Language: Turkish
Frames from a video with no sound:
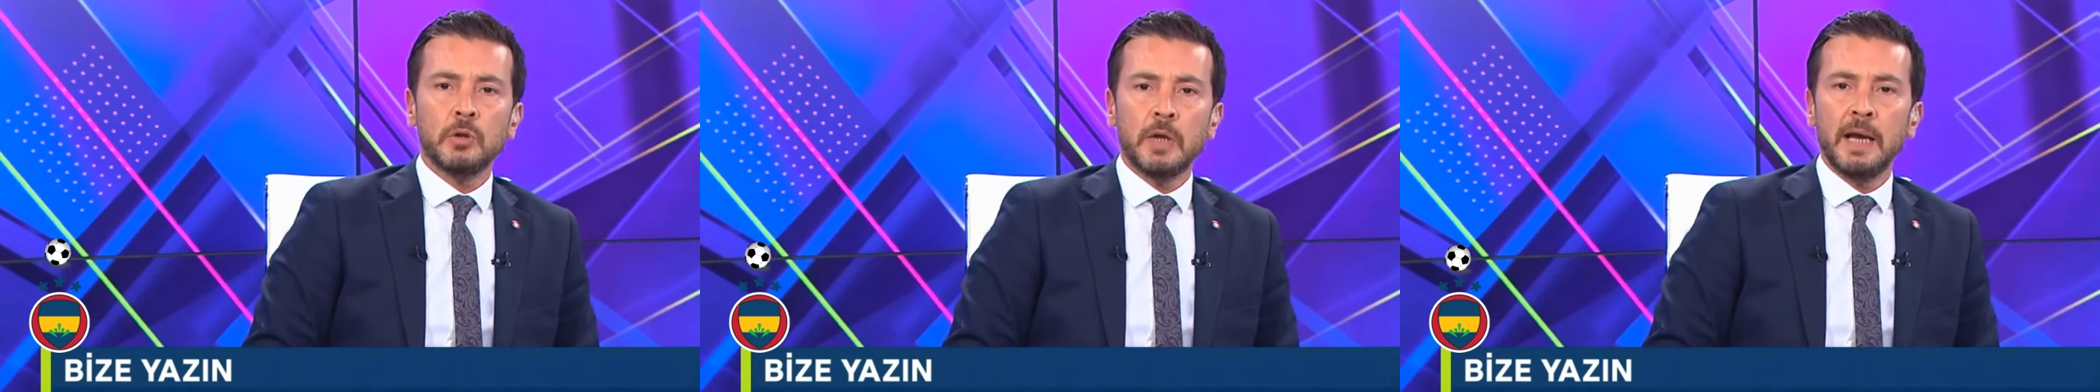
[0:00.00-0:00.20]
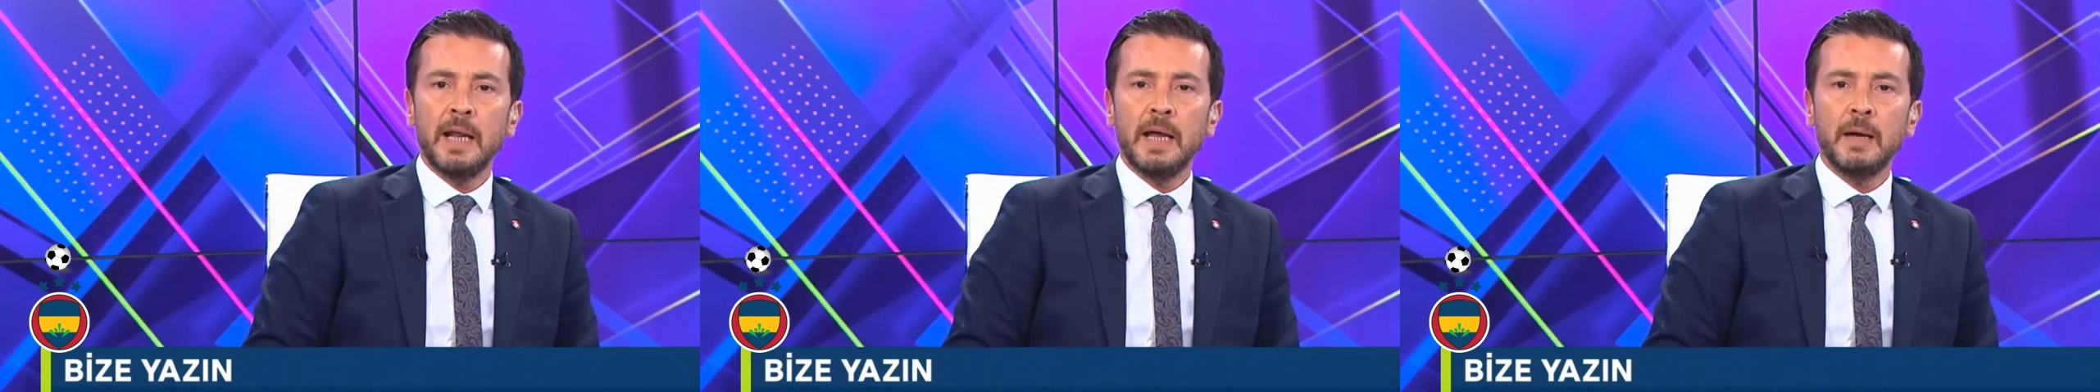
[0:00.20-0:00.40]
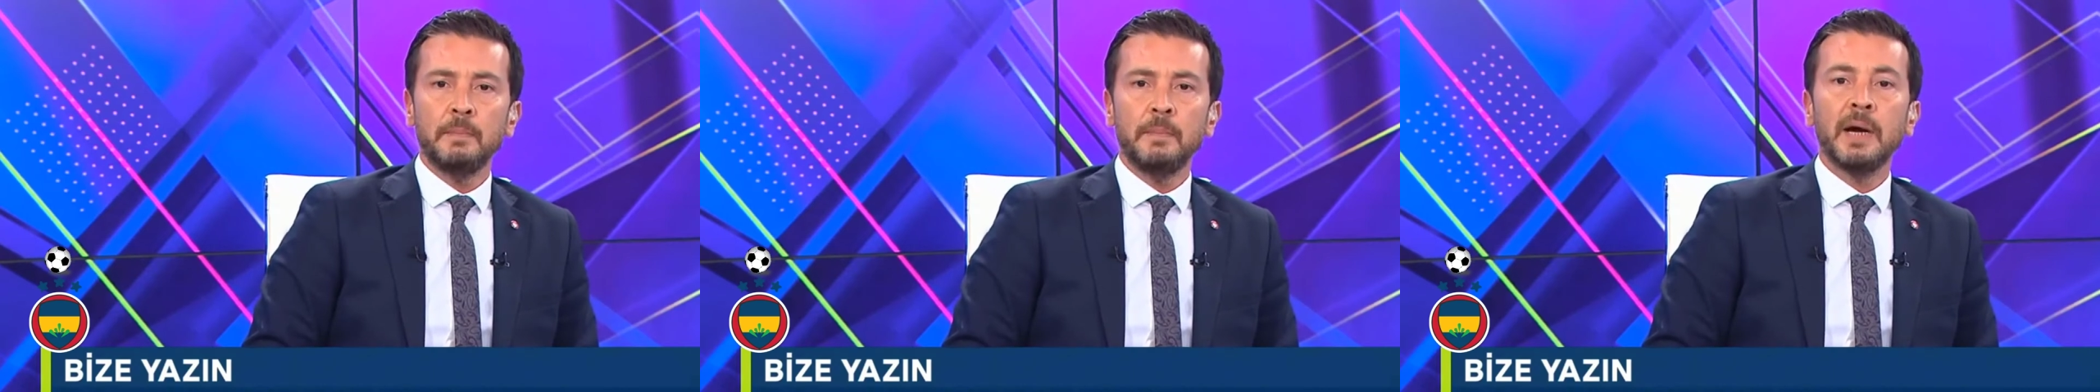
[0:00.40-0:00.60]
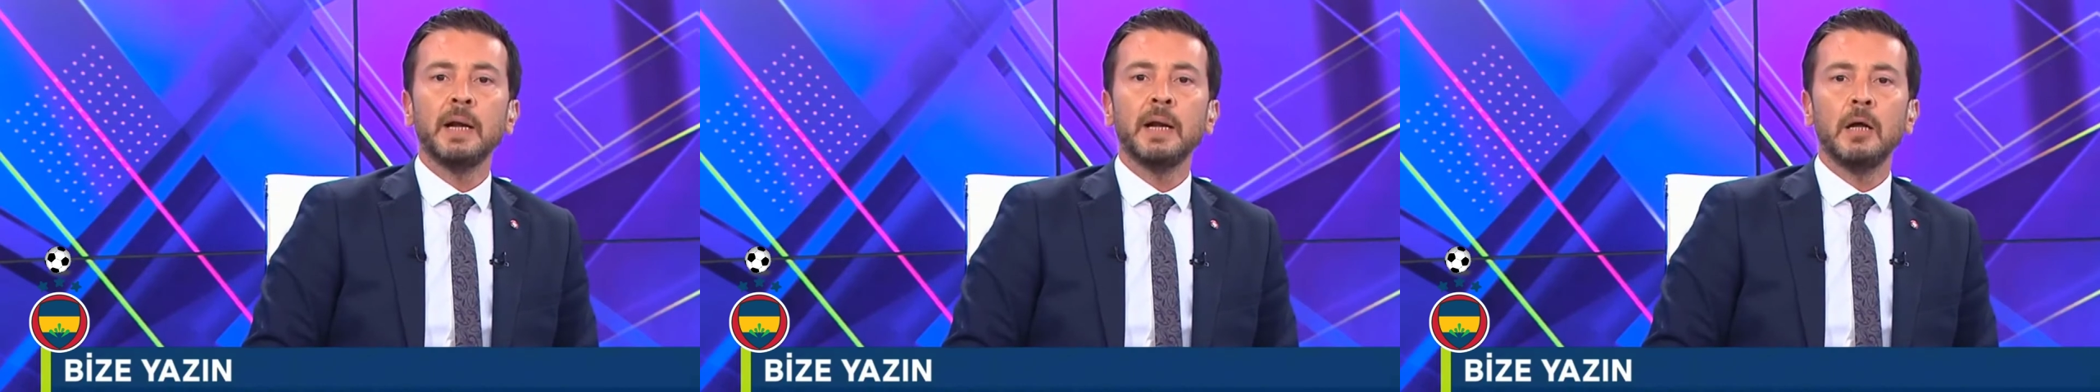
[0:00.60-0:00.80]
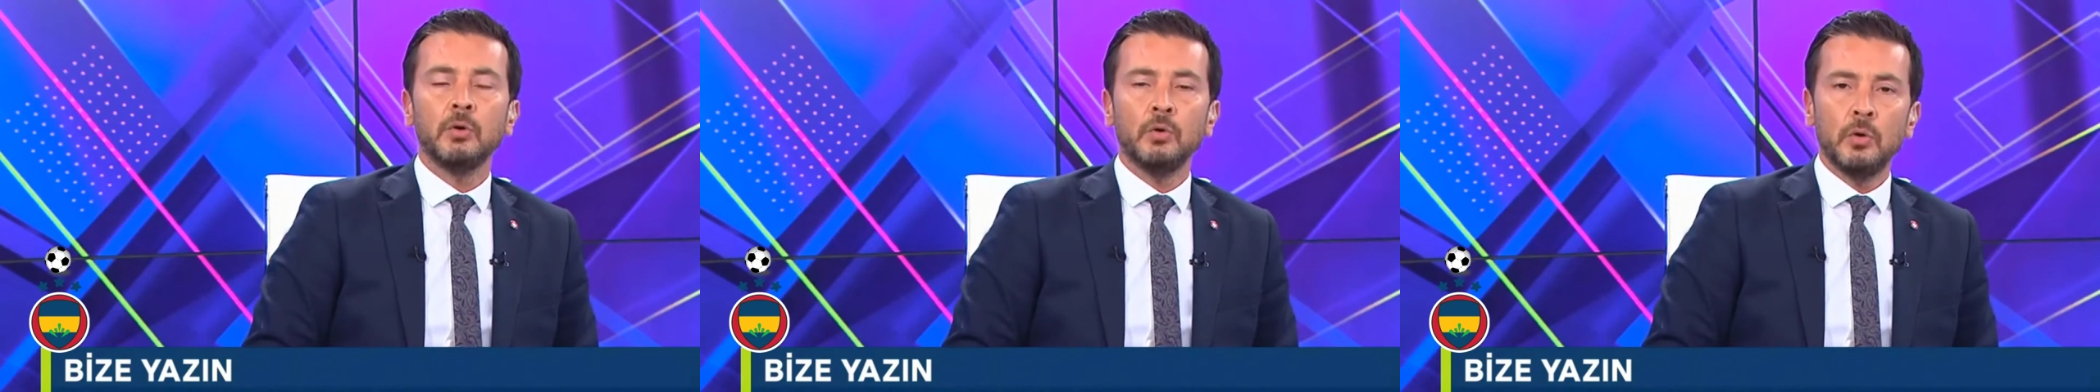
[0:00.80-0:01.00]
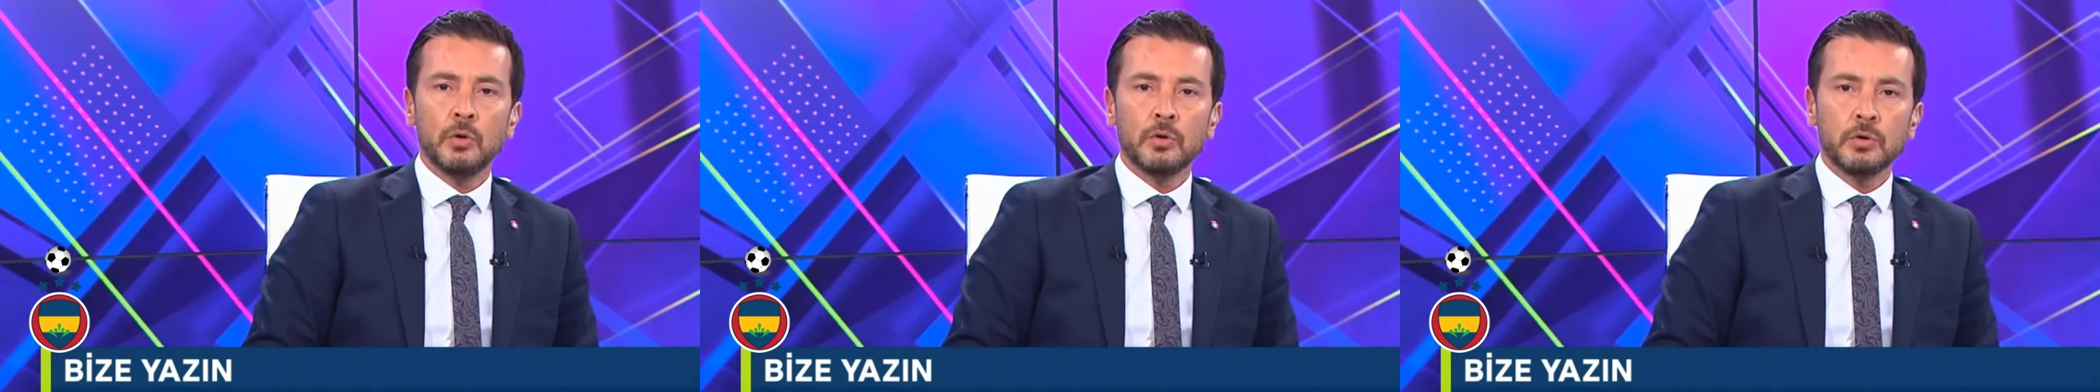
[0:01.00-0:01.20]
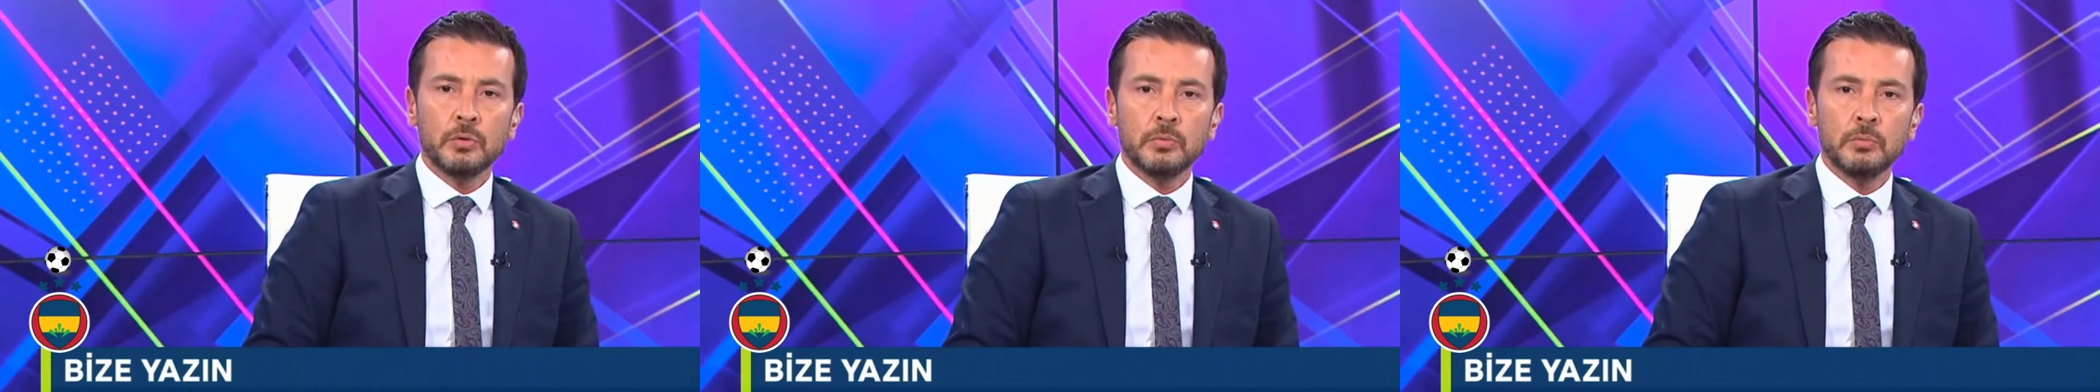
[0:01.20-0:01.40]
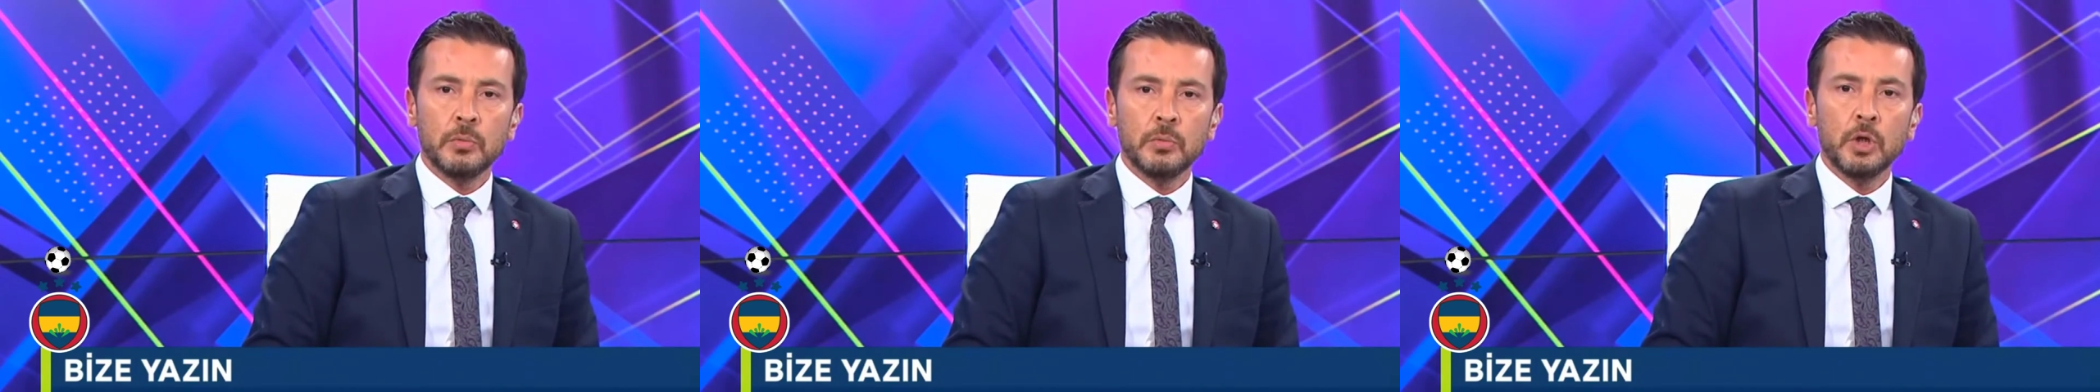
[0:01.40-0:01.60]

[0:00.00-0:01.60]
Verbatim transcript: TL para alıyor.